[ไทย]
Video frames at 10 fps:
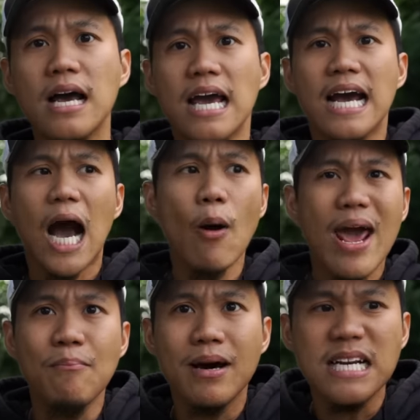เห็นเลยเขา
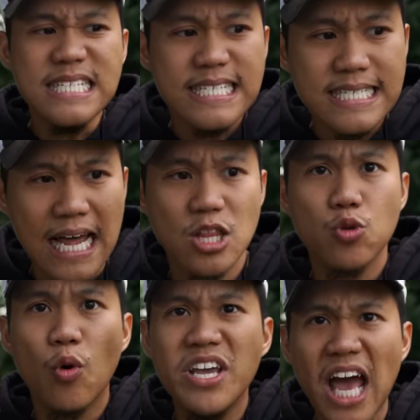เห็นเหมือนสัตว์
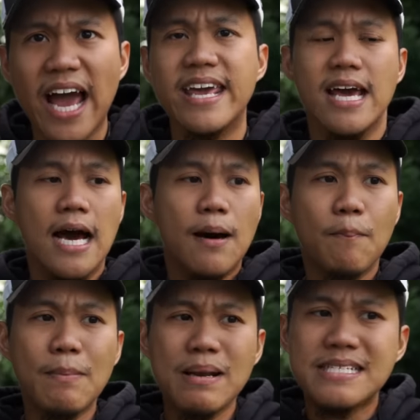ตัวใหญ่
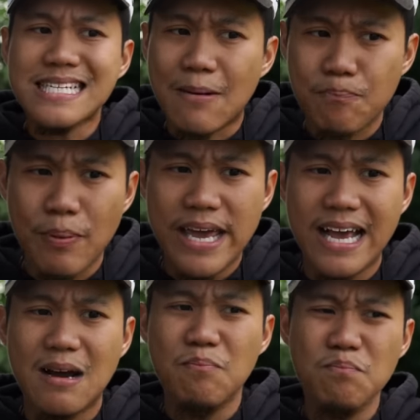เป็นเป็นสัตว์ปี
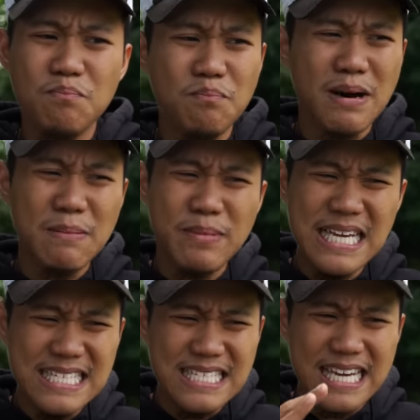กมัน
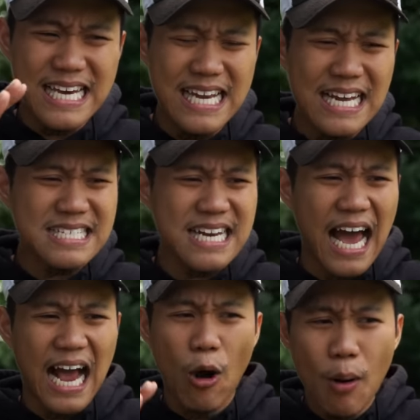มีสีลักษ
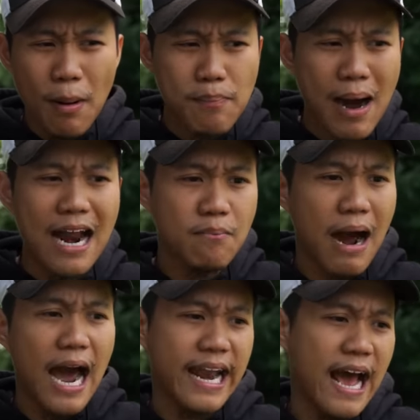ณะเขาก็ประพันธ์
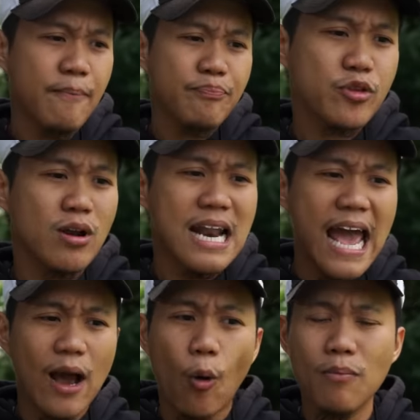มานะตอนแร
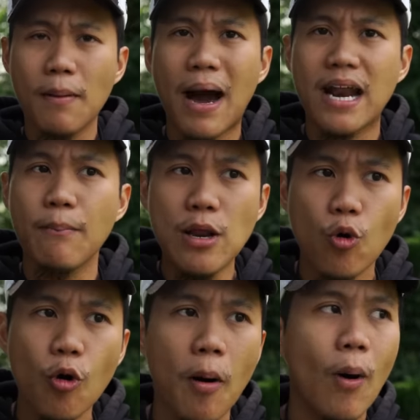กไอ้คนประพันธ์ไม่
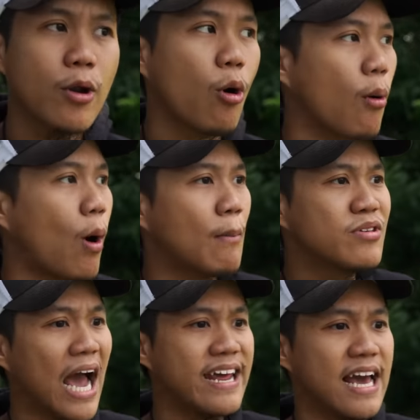รู้เพราะว่าด้วยของความ
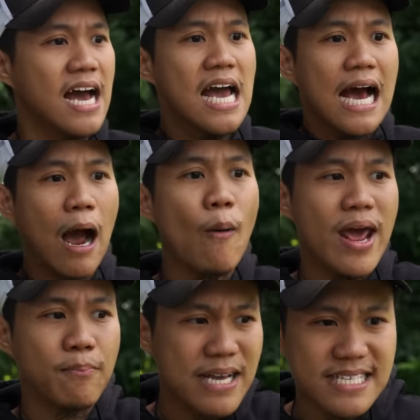ใหญ่เนี่ยเขา
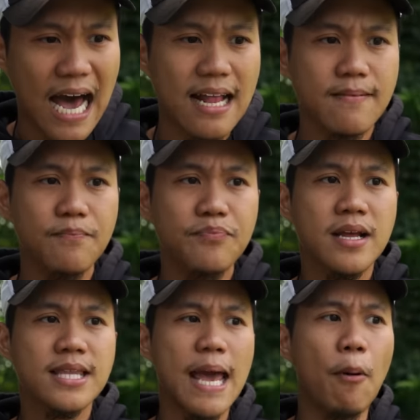เห็นไม่ชัด
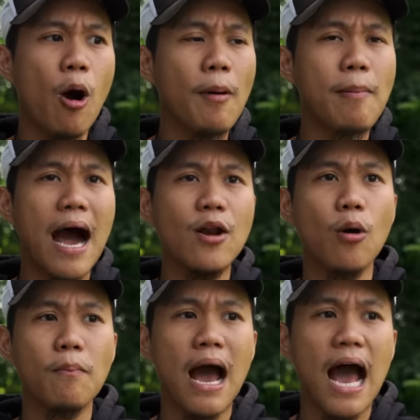แต่พอประพันธ์อ
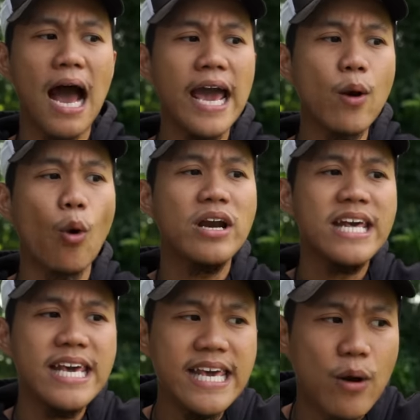อกมาให้คน
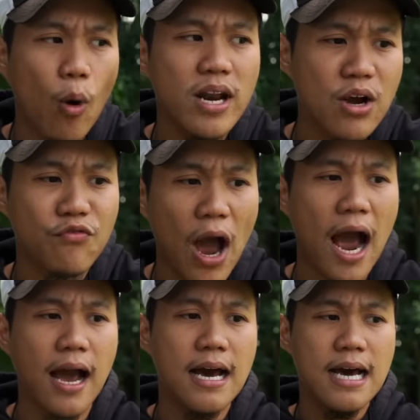ที่อีกคนหนึ่งฟัง
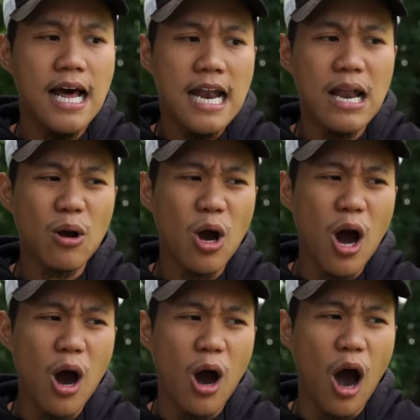แล้วก็
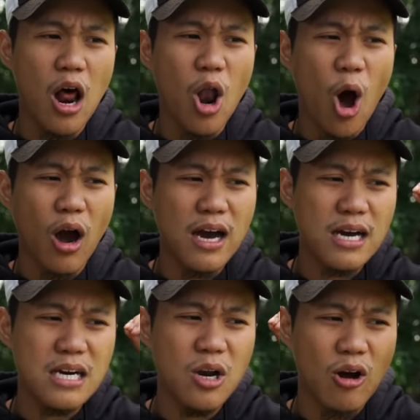ลอง
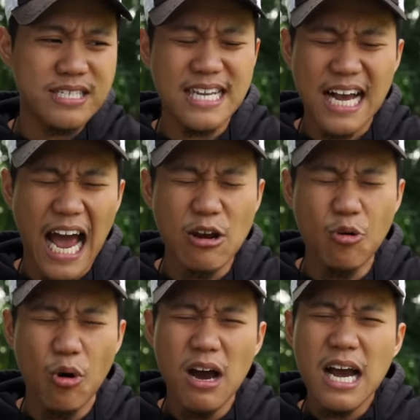ลองจินตนาการ
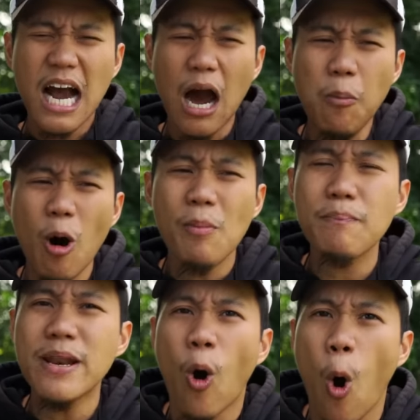ดูเขาบอกมัน
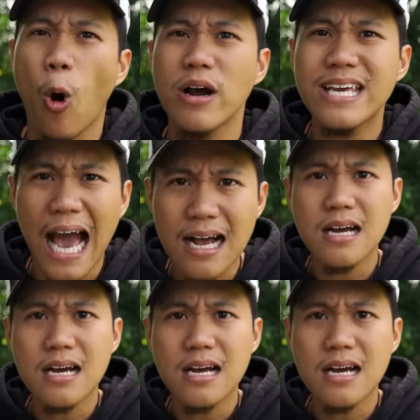เป็นหงส์ยัก